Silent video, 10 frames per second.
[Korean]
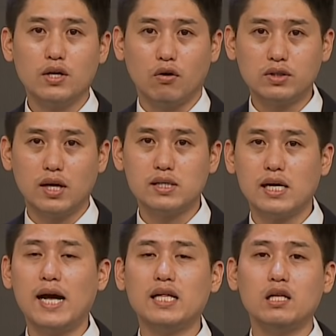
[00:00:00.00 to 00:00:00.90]
역사하신
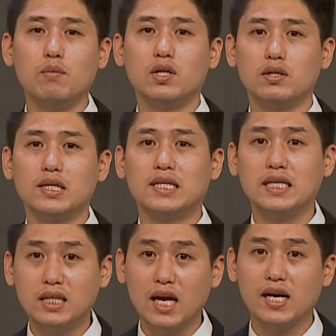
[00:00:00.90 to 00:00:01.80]
하나님의 일들을
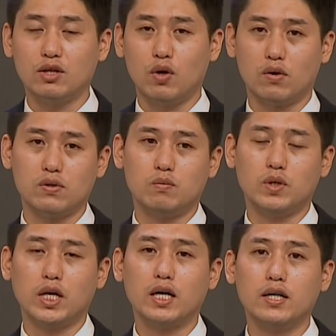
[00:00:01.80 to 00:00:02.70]
기대해야 될
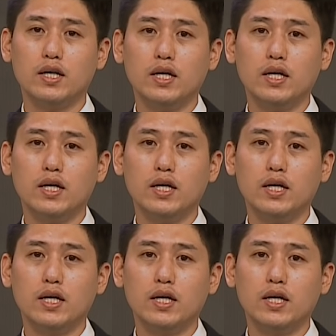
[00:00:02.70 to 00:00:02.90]
것입니다.